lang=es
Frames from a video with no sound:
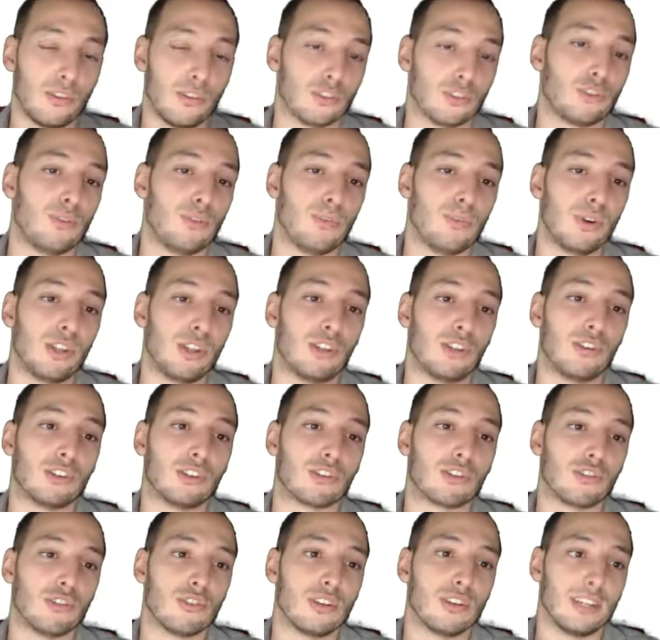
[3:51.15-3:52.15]
yo estoy poniendo
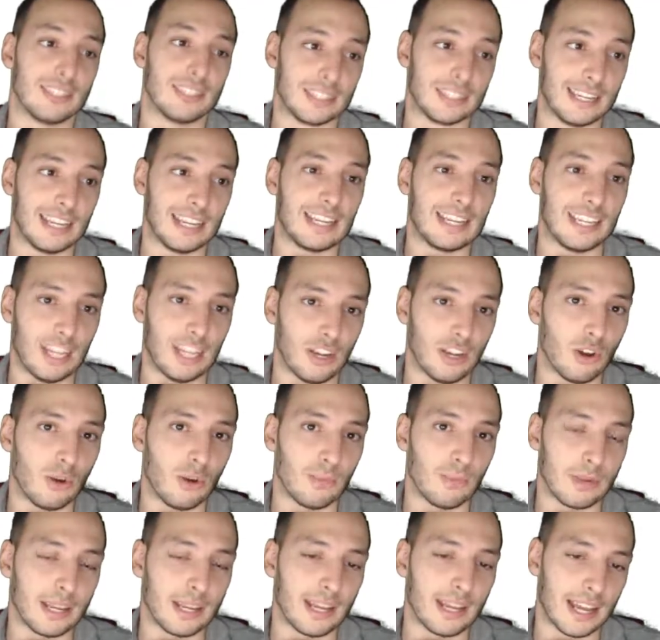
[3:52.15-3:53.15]
eso es que quiero
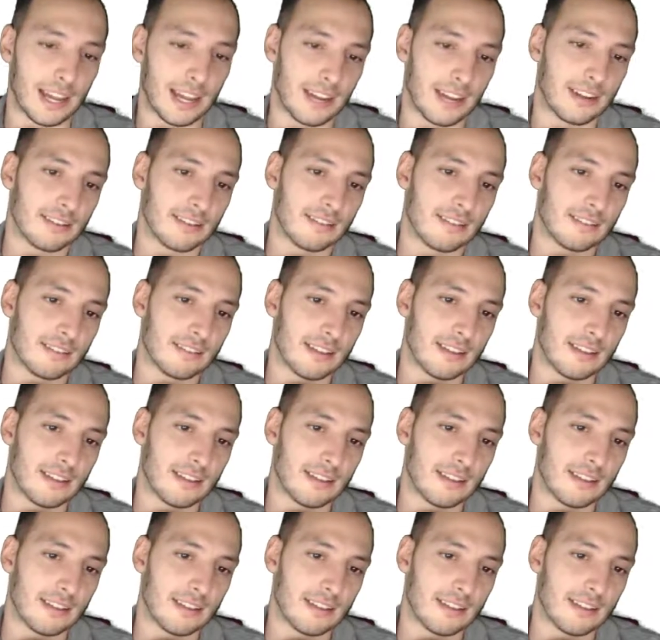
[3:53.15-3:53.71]
obligar